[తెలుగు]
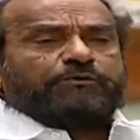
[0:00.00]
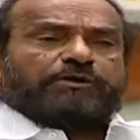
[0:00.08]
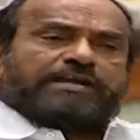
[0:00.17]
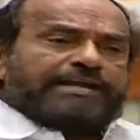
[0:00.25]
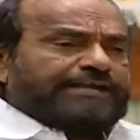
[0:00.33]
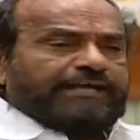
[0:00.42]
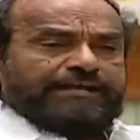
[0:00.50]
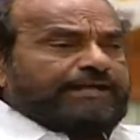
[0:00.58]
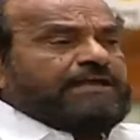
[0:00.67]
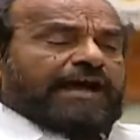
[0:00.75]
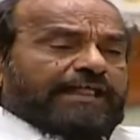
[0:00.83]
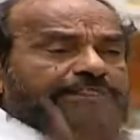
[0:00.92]
కోట్లు అంటే
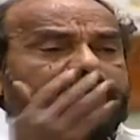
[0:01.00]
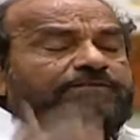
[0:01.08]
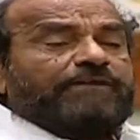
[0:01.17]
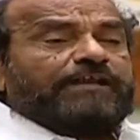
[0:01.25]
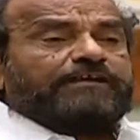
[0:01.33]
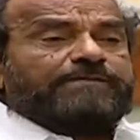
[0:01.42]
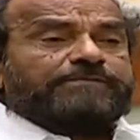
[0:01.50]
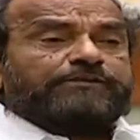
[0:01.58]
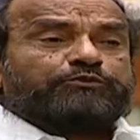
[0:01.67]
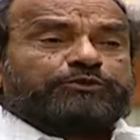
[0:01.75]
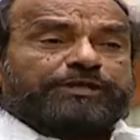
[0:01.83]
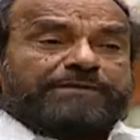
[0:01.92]
అందరం వెల్కమ్
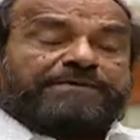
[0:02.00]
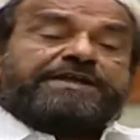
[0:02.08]
చేస్తుంటే